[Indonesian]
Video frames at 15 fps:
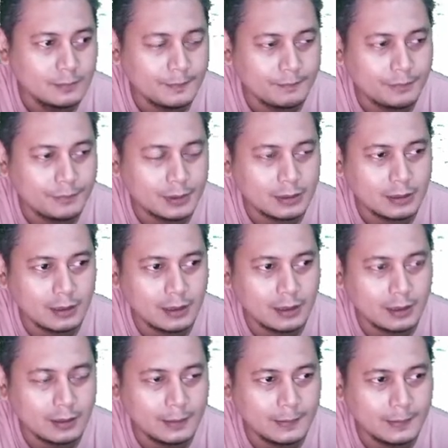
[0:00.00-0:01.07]

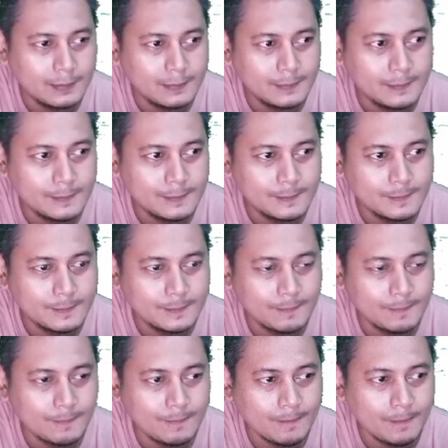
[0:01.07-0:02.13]
pertengahan
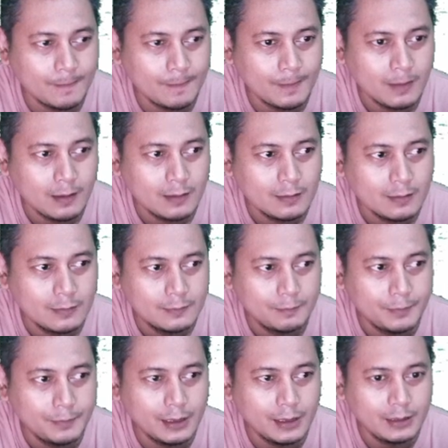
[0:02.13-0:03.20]

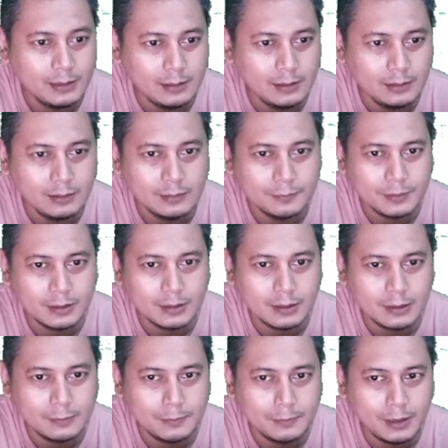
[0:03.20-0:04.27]
Mei
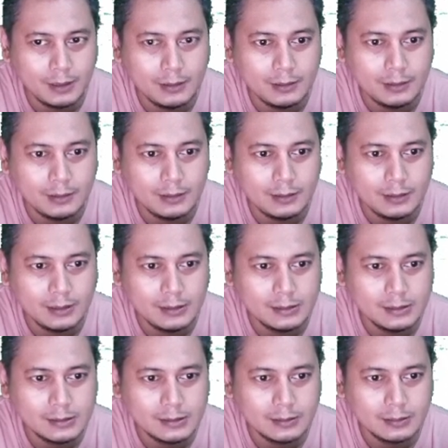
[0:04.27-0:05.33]
pertengahan Mei ini
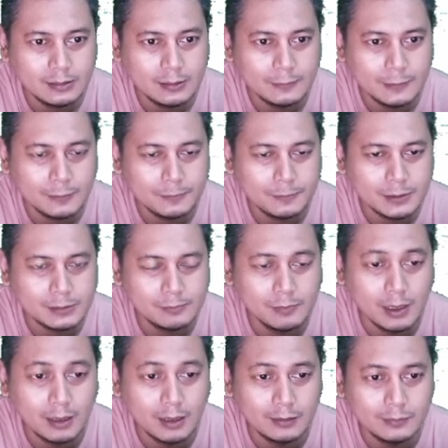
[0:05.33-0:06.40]
Sirtiman pas
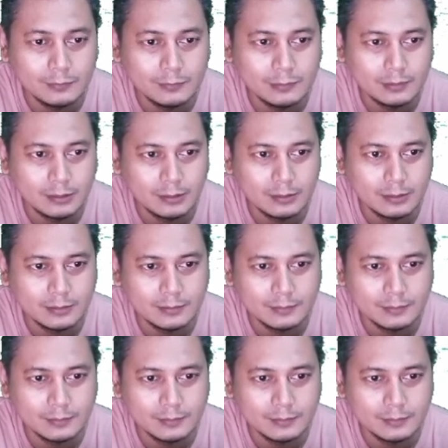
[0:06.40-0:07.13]
bangun ya